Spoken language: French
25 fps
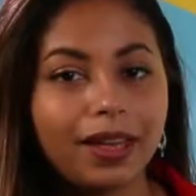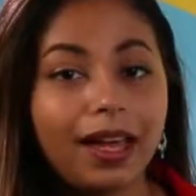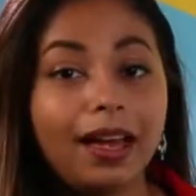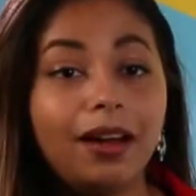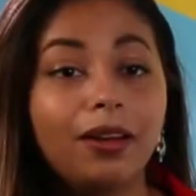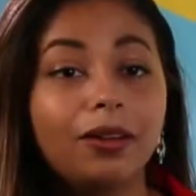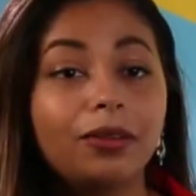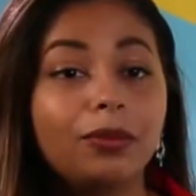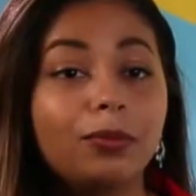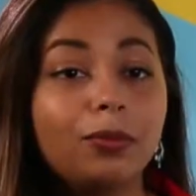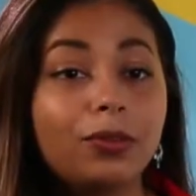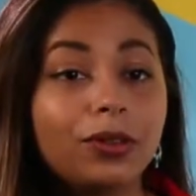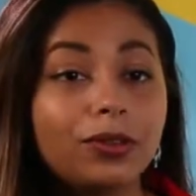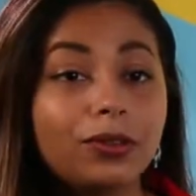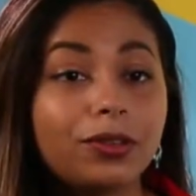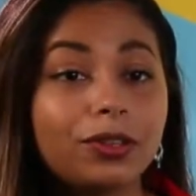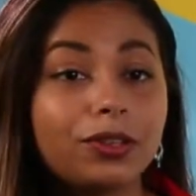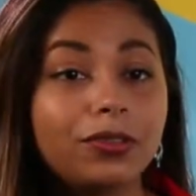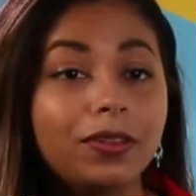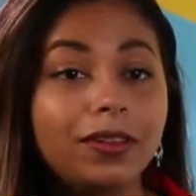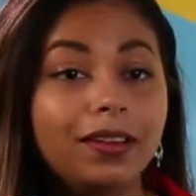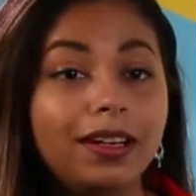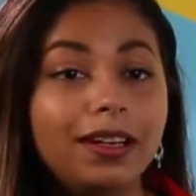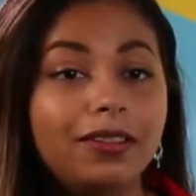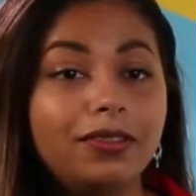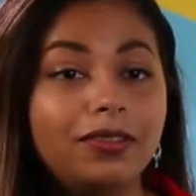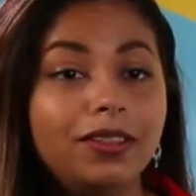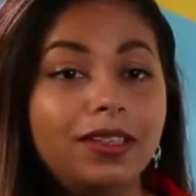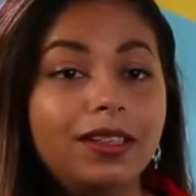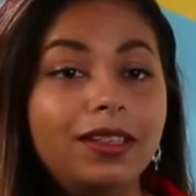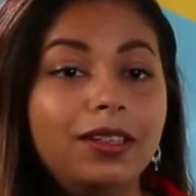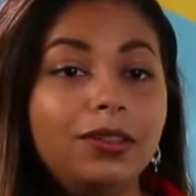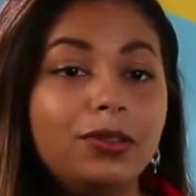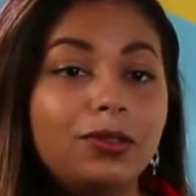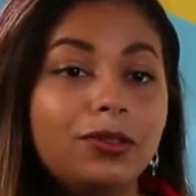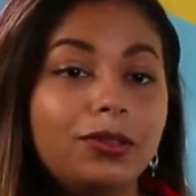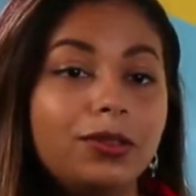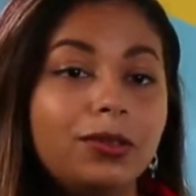Alors, moi, ce que je fais dans la
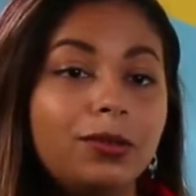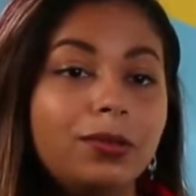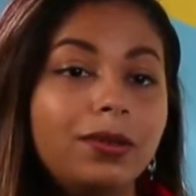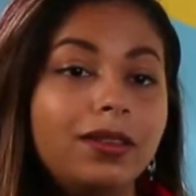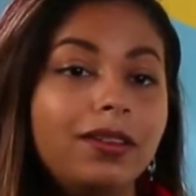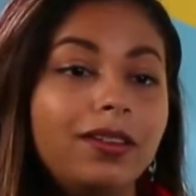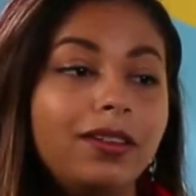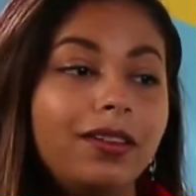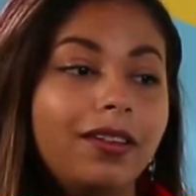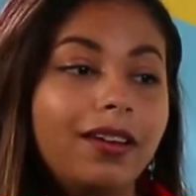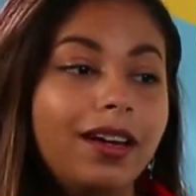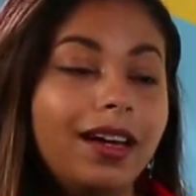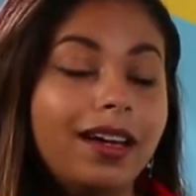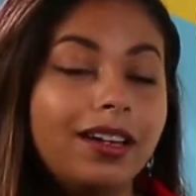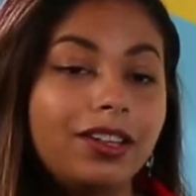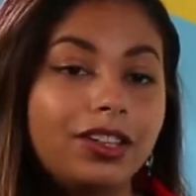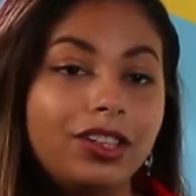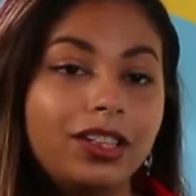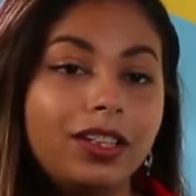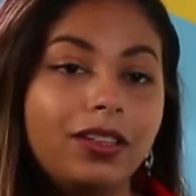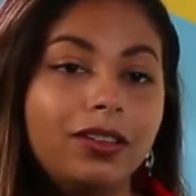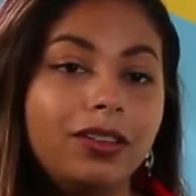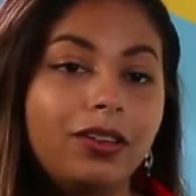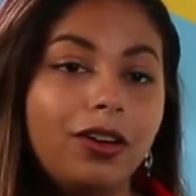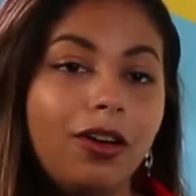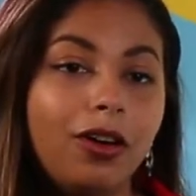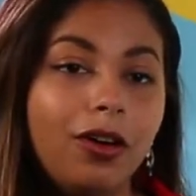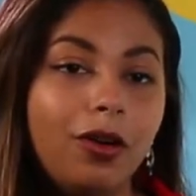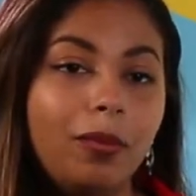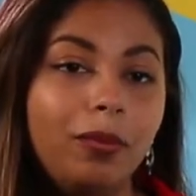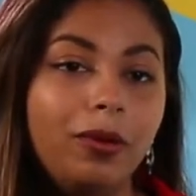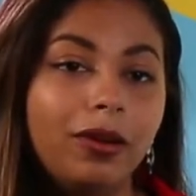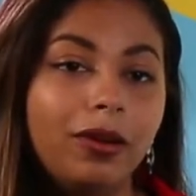vie, je suis euh, ingénieur euh,